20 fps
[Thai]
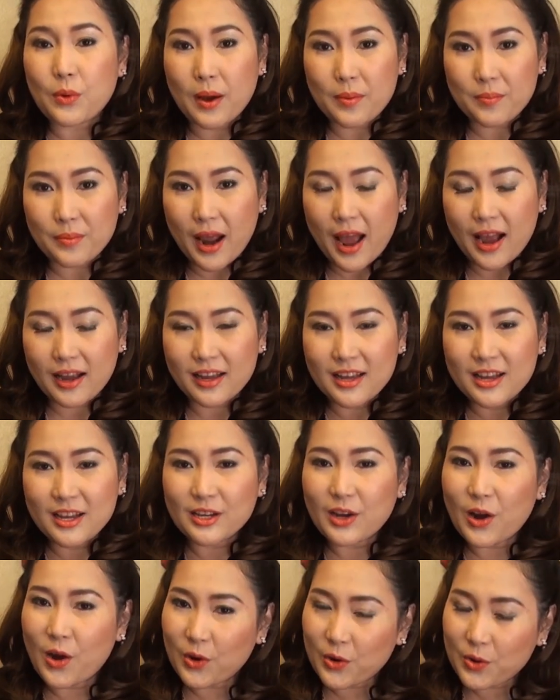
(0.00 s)
ความรัก
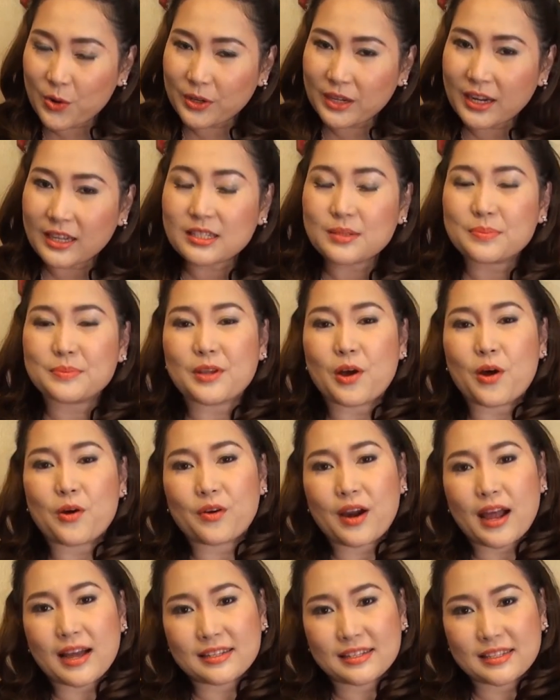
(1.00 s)
ของคนทั้ง
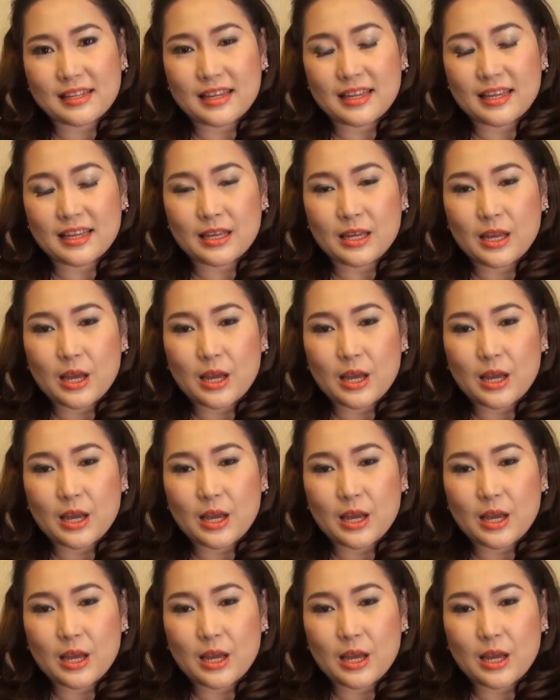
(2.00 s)
12 ราศี